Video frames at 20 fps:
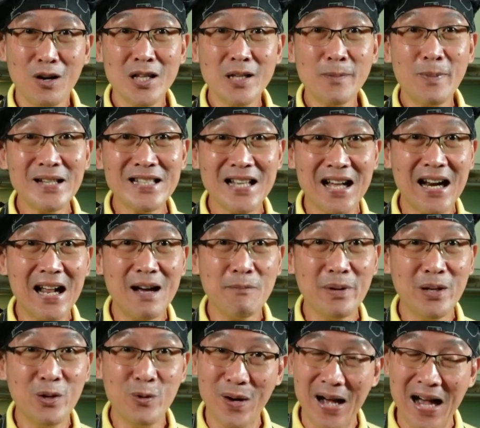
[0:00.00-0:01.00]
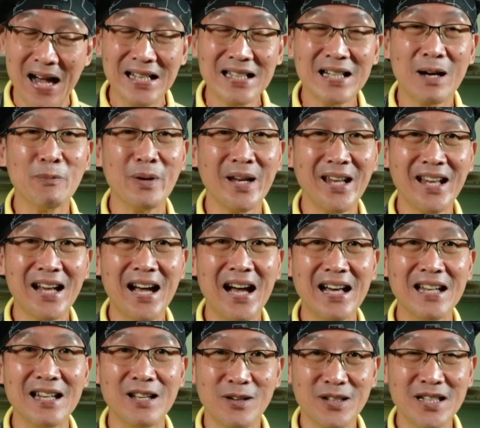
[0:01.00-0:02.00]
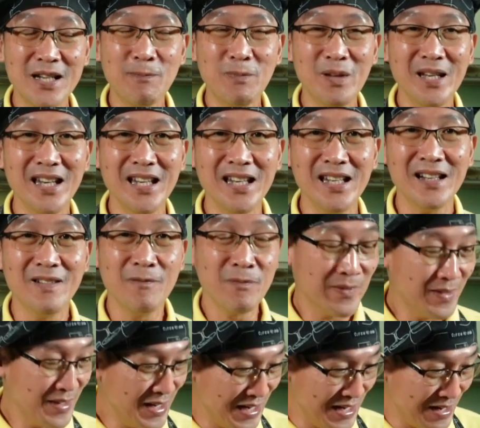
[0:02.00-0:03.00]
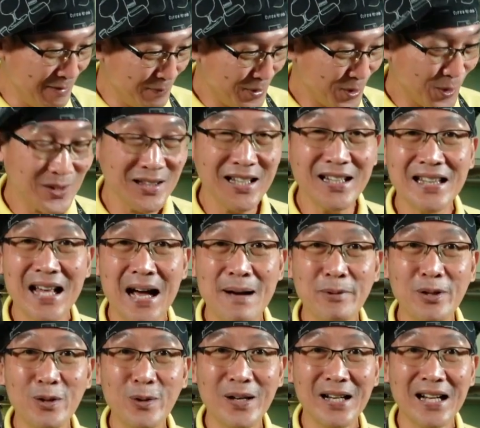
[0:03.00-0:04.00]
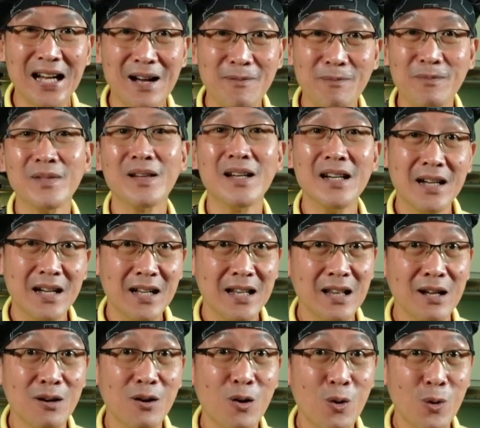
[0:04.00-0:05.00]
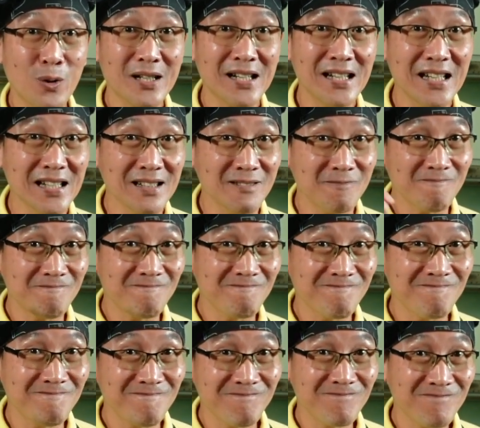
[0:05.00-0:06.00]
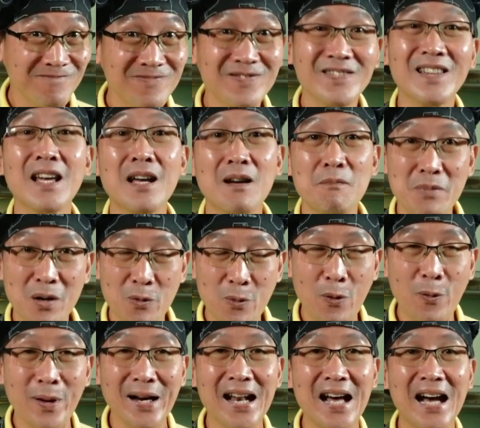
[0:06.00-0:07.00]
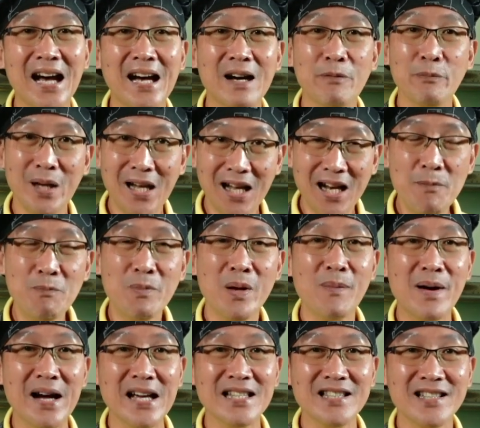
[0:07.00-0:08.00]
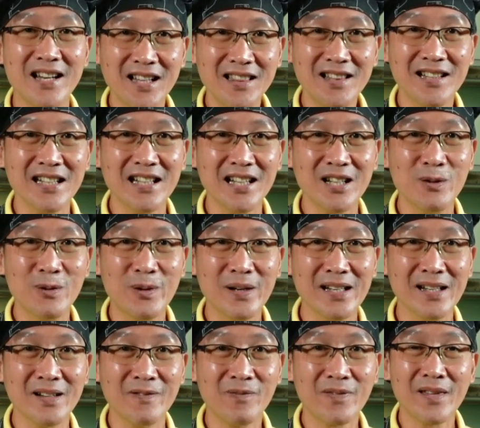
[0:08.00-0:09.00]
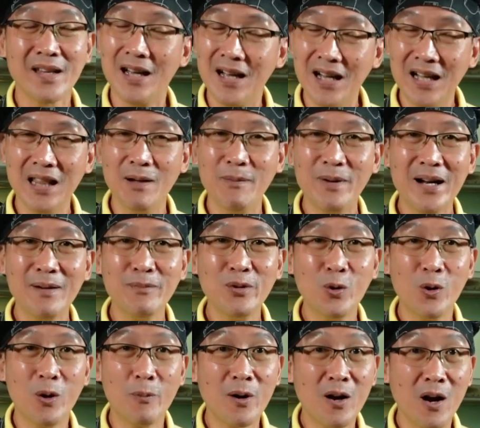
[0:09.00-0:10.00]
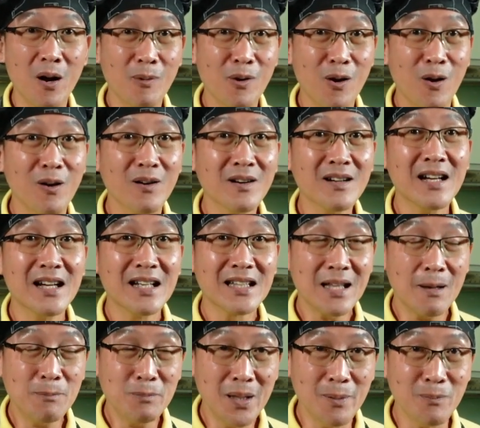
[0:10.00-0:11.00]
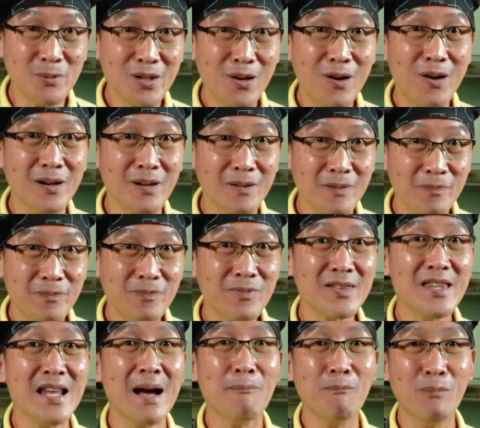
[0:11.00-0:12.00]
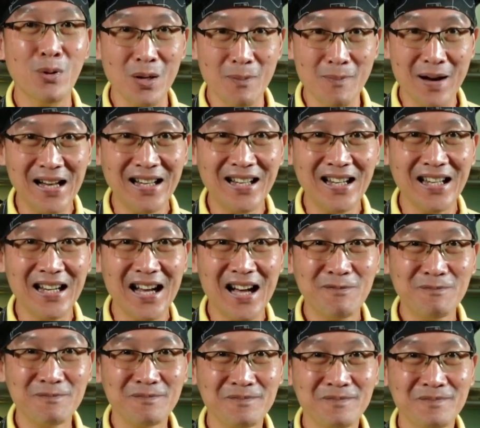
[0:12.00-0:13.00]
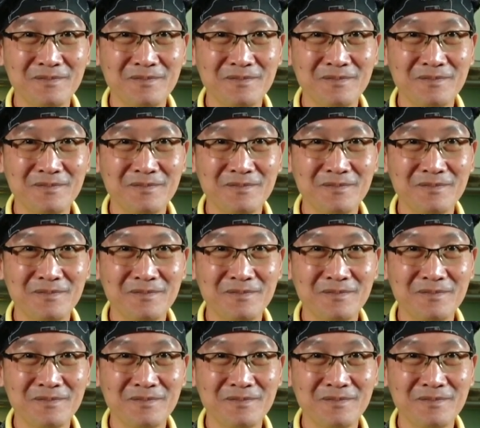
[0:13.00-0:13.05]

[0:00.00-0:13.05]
ก่อนจะไปสาระเมนูอาหารทำง่ายๆแล้วก็ทิปดีๆอย่าลืมกดติดตามกันด้วยนะครับแล้วก็กดกระดิ่งเพื่อว่าวันหน้ามีคลิปใหม่ๆจะได้เตือนกันด้วยเรามาเริ่มดูองค์ประกอบของทับทิมทอดยำผลไม้กันเลยครับ